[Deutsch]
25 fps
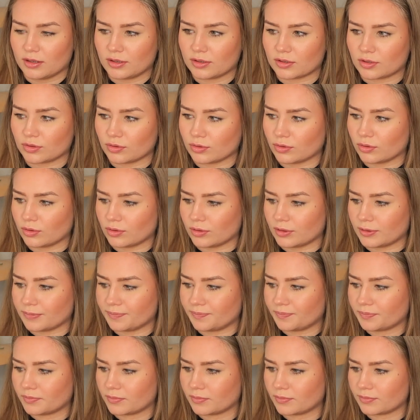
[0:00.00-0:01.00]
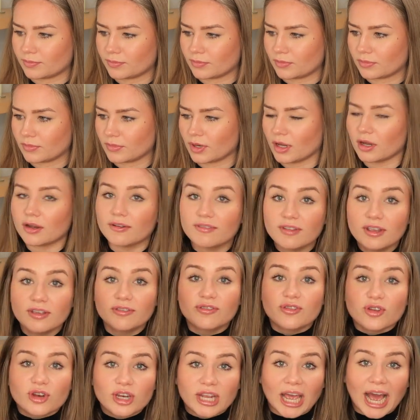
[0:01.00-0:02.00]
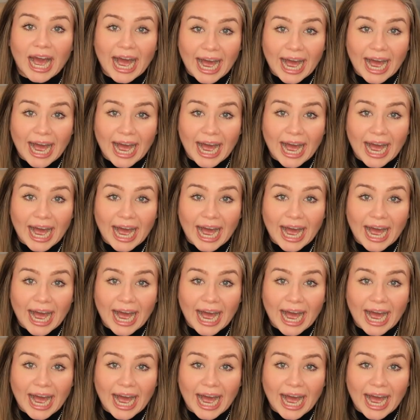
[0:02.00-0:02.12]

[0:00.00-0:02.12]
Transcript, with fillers: so wie für die